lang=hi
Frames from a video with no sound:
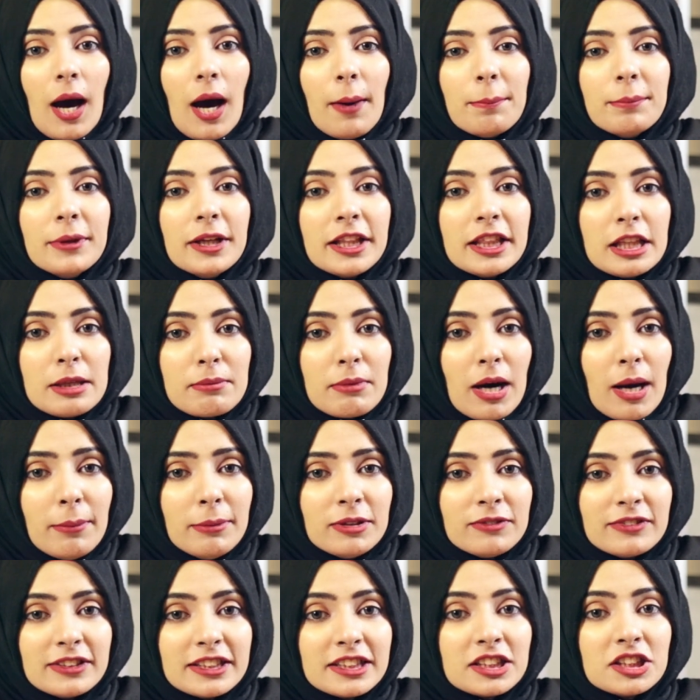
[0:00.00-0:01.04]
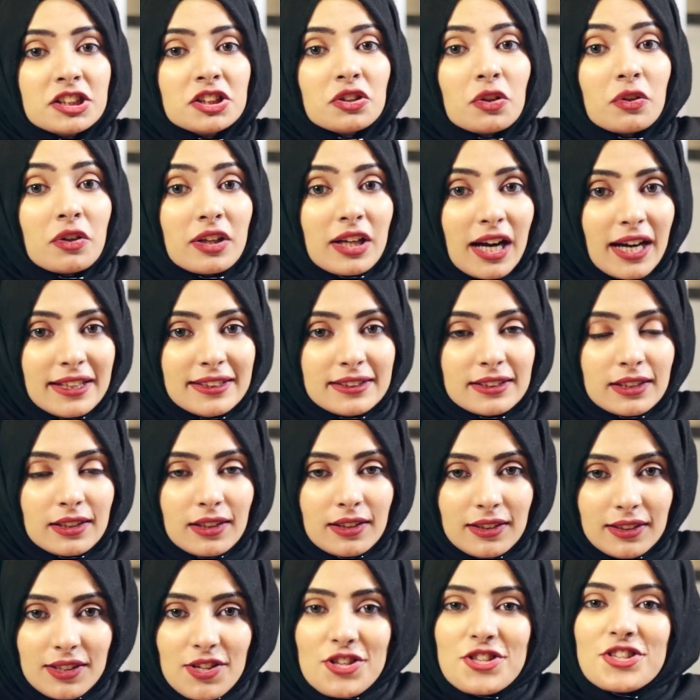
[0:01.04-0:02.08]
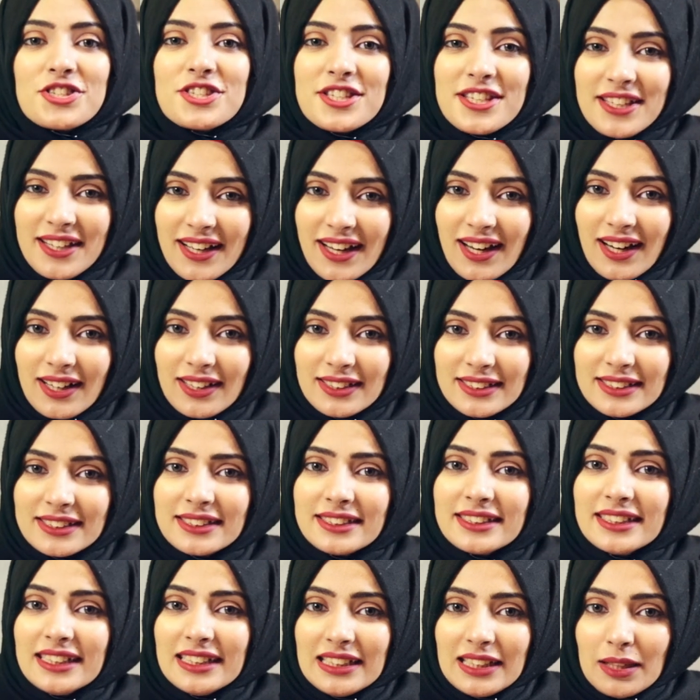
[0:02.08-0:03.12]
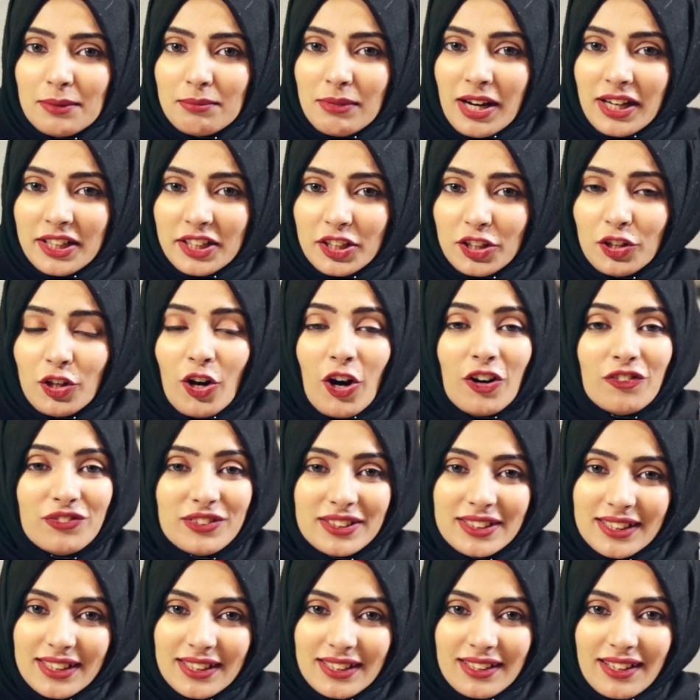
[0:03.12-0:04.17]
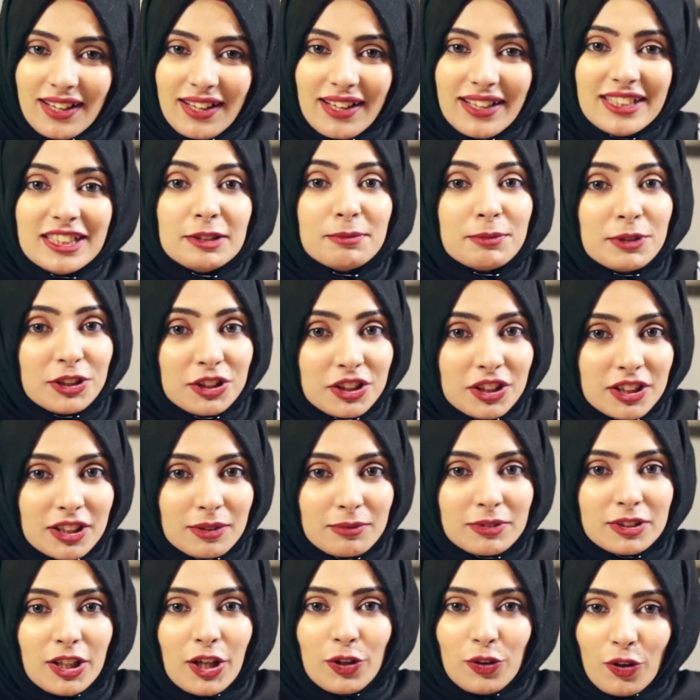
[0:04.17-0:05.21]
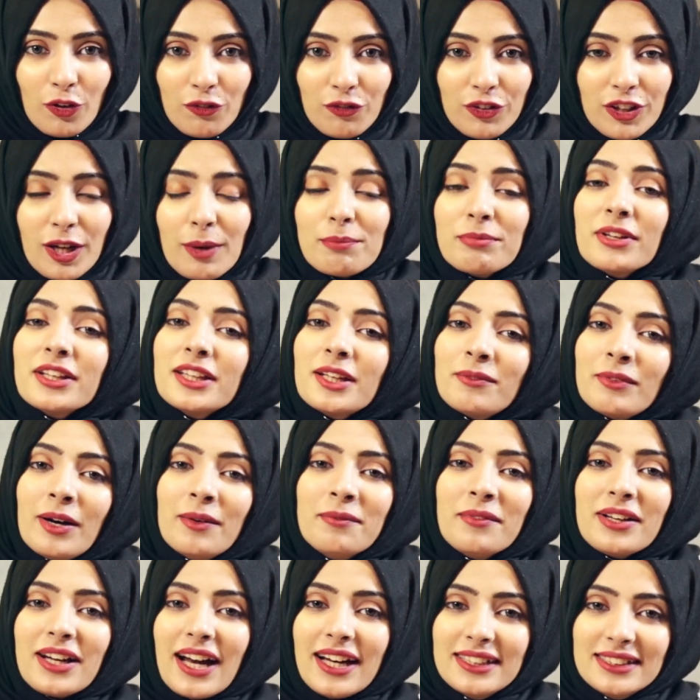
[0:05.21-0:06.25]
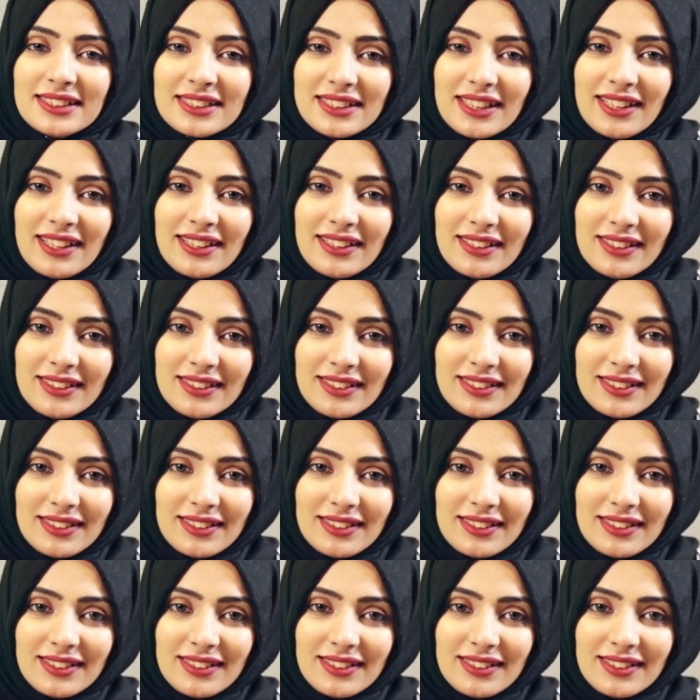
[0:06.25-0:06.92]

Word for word: अपने तमाम इन्वेस्टर्स और क्लाइंट्स के लिए जी हाँ स्टेट लाइन मार्केटिंग ऑफर कर रहा है स्पेशल रमज़ान ऑफर अपने तमाम क्लाइंट्स के लिए